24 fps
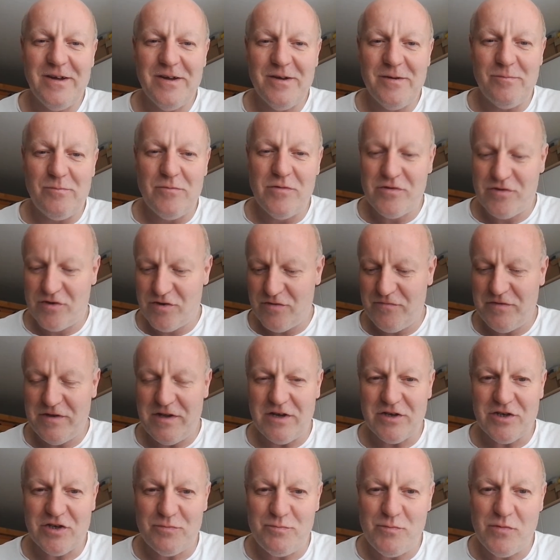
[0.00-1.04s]
Ich Muss schon wieder
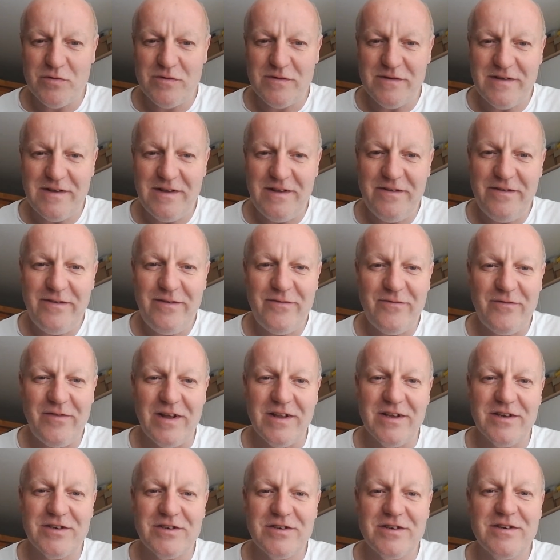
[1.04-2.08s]
schmunzeln,
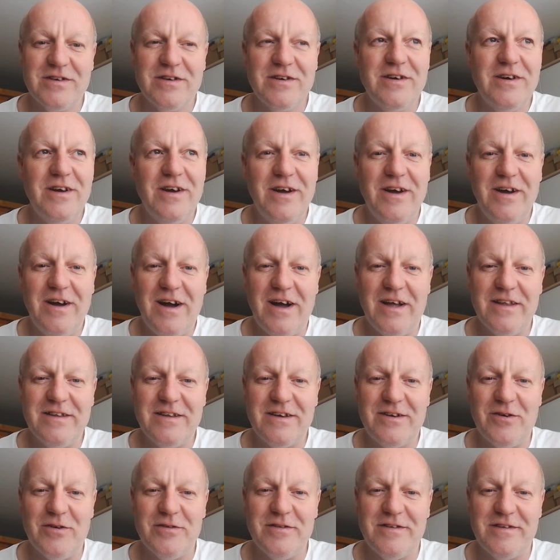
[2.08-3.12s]
weil ich an die
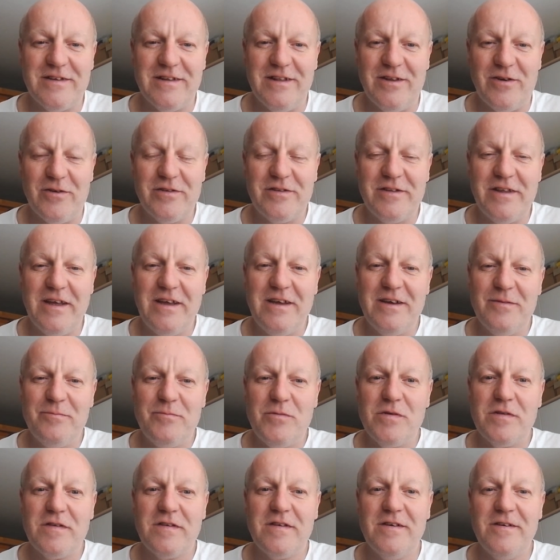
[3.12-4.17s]
ganzen Leute denken
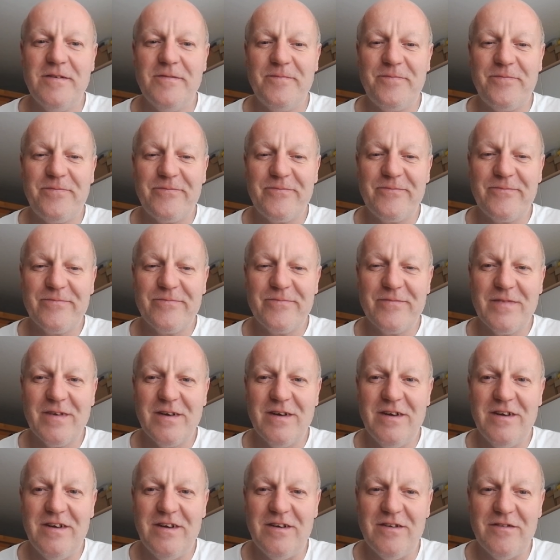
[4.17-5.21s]
muss.
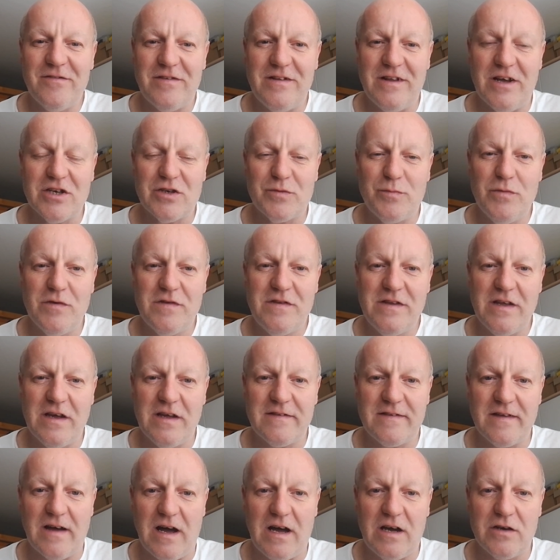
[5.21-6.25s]
Vielleicht müsst ihr
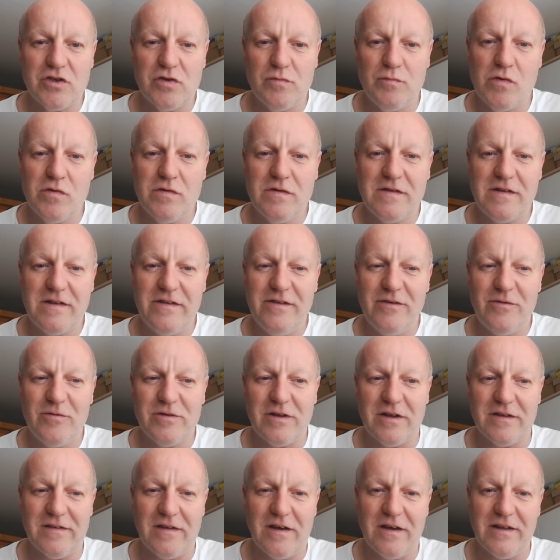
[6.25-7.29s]
jetzt auch schmunzeln
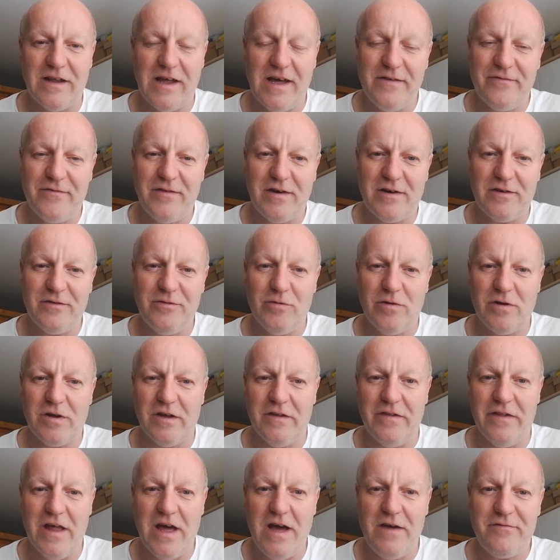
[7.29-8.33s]
oder seid einfach nur
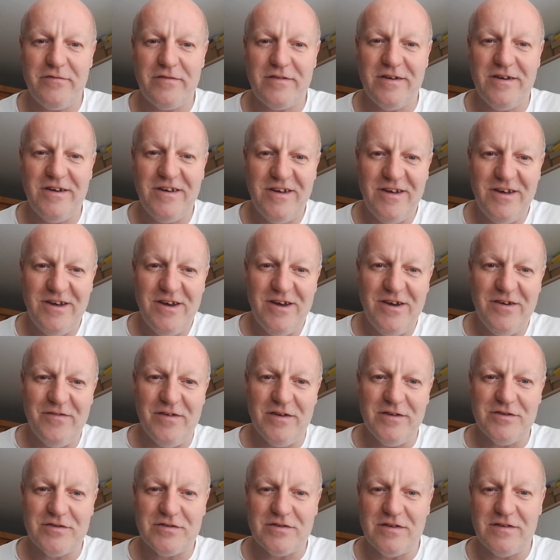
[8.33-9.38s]
genervt,
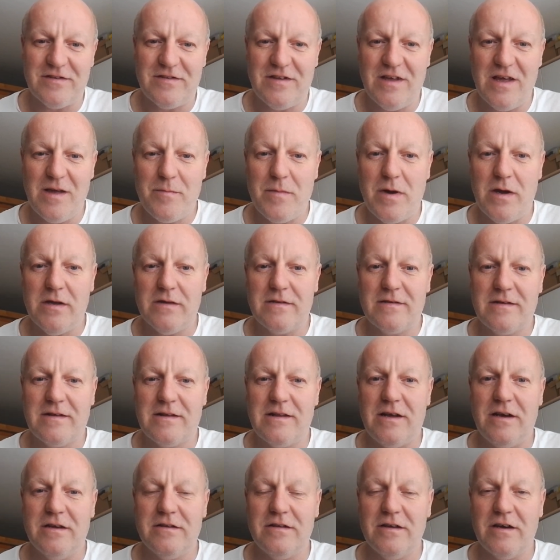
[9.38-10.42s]
wenn ich das Thema jetzt
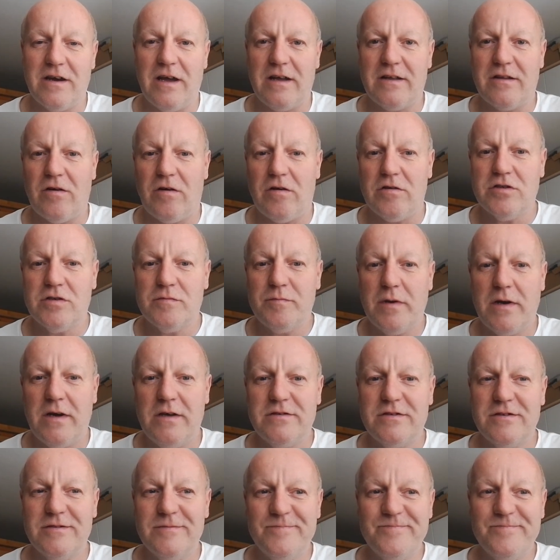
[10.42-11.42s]
gleich direkt ausspreche.